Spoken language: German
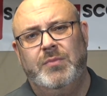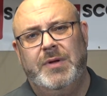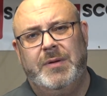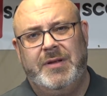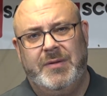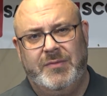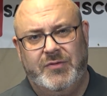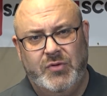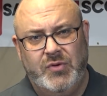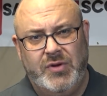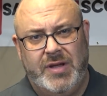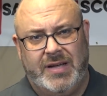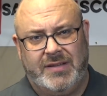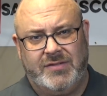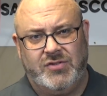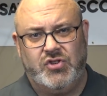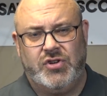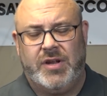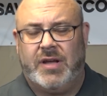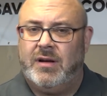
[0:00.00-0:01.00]
mit den
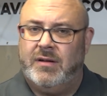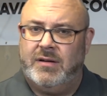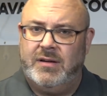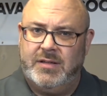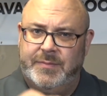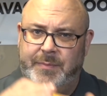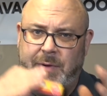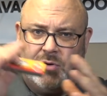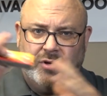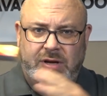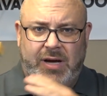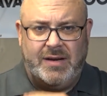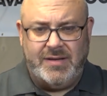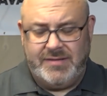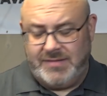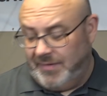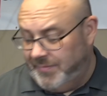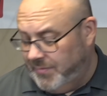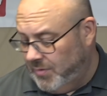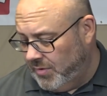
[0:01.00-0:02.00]
Zündkerzenstecker. Ne? Das baut ja
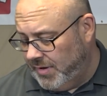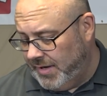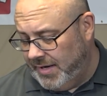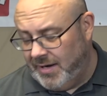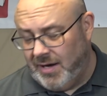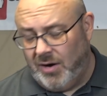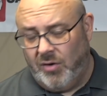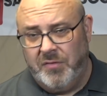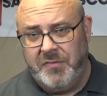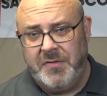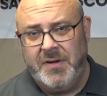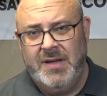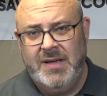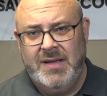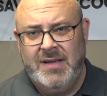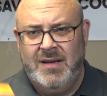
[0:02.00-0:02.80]
alles nach vorne hin auf.